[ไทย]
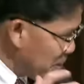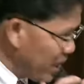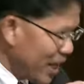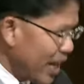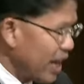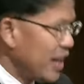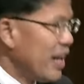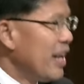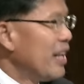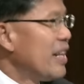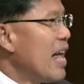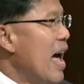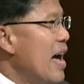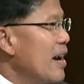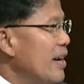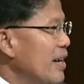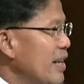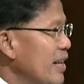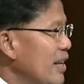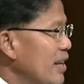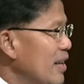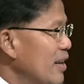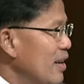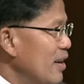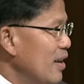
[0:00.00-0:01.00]
ไม่ใช่ในทาง
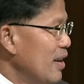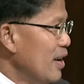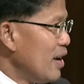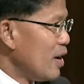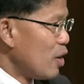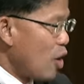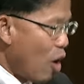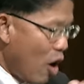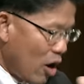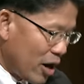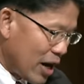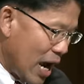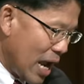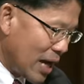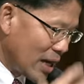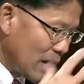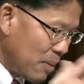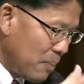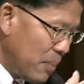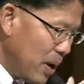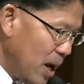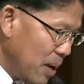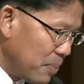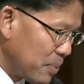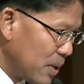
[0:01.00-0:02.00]
ดี ก่อการ
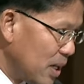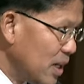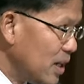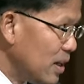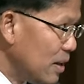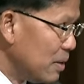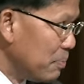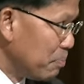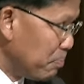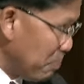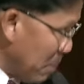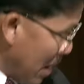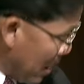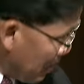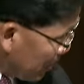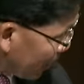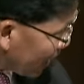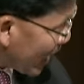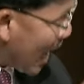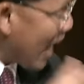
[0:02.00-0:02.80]
กำเริบคือ ไปใน